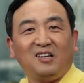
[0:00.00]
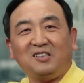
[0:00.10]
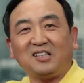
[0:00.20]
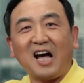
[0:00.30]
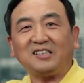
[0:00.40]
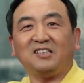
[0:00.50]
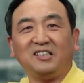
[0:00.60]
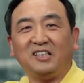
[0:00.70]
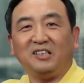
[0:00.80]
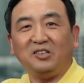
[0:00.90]
而他自
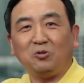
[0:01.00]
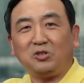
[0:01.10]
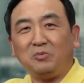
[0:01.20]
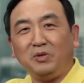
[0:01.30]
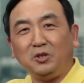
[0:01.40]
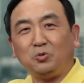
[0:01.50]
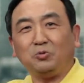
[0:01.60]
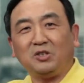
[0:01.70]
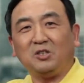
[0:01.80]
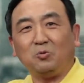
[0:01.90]
己又是民
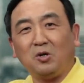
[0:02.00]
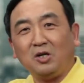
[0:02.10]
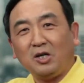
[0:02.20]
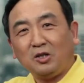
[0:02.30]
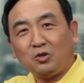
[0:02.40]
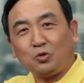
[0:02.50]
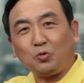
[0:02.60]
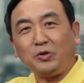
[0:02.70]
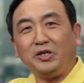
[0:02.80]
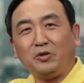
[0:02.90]
主德国
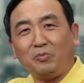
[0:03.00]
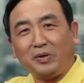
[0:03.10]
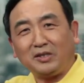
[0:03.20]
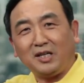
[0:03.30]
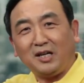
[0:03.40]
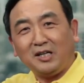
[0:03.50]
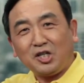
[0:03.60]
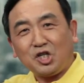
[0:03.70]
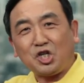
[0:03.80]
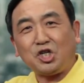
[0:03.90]
最有名的
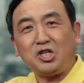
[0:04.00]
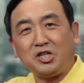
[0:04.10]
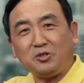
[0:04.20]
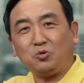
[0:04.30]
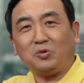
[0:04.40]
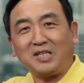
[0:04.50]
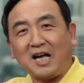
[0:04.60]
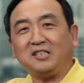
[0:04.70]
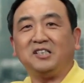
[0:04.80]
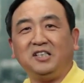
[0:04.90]
诗人、作
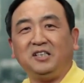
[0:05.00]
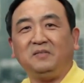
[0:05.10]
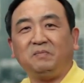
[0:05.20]
家之一，